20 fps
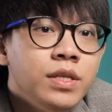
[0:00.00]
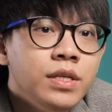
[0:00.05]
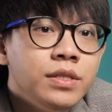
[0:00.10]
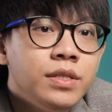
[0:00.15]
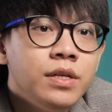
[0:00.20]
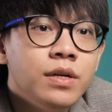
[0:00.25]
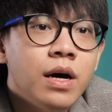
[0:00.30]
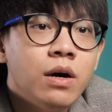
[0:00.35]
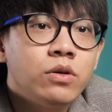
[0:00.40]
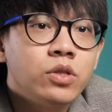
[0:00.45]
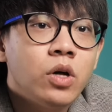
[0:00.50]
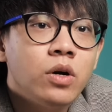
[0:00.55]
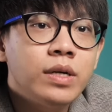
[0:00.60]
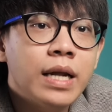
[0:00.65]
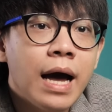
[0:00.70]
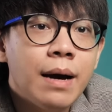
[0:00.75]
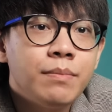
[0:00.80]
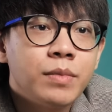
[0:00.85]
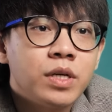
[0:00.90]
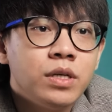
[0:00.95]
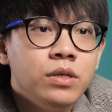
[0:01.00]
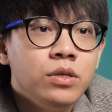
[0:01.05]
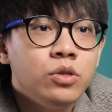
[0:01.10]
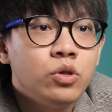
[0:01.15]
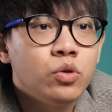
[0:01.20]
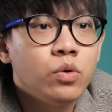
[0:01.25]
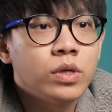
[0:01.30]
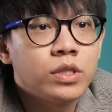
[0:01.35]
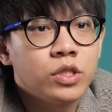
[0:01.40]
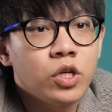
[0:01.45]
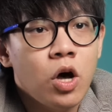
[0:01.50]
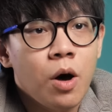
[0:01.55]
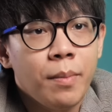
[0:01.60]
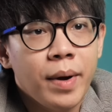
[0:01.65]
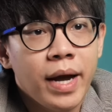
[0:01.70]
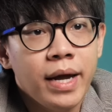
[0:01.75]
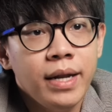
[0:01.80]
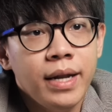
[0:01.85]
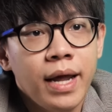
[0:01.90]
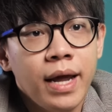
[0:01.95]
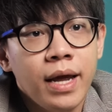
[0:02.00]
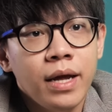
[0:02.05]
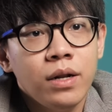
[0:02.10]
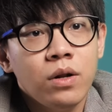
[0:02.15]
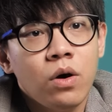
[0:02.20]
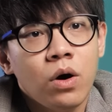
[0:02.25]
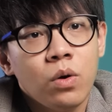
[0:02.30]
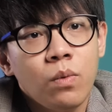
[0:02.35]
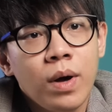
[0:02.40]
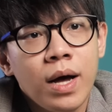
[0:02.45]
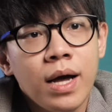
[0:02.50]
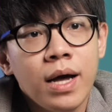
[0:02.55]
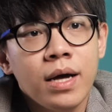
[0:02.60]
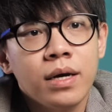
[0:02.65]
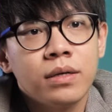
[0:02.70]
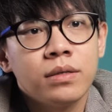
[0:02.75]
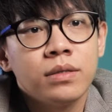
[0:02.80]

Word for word: สิ่งที่เราต้องทำคือตรวจสอบให้แน่นอนว่า